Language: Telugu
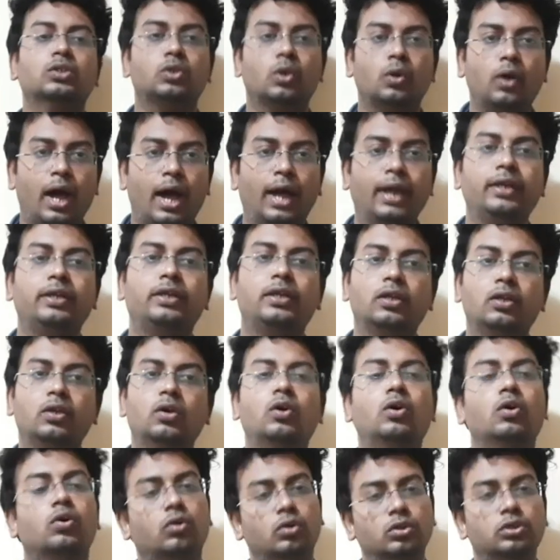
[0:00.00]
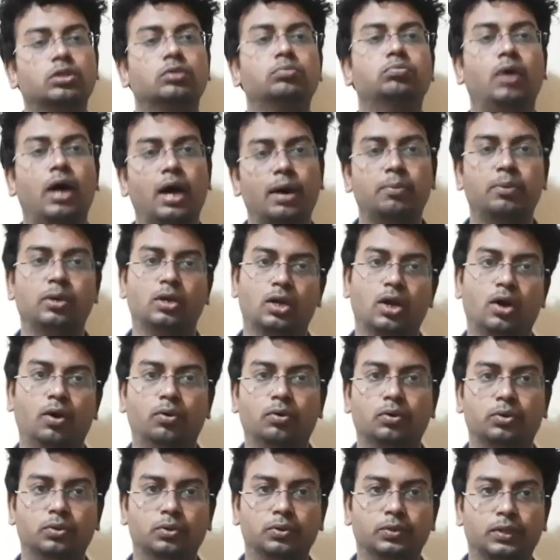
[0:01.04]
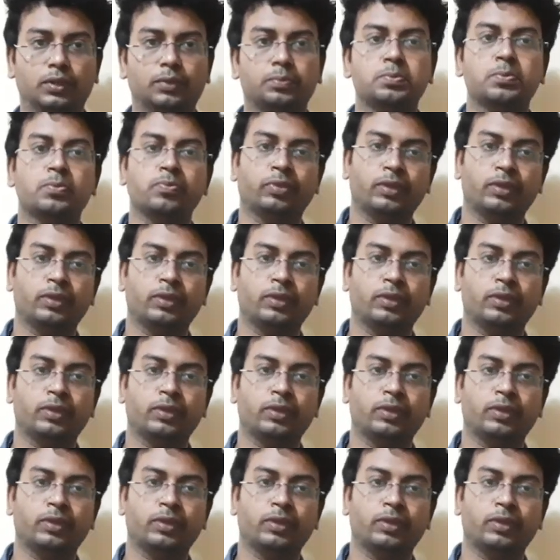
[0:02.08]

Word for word: సో ఐటీలో కొంచెం మామూలుగా ఉంటుంది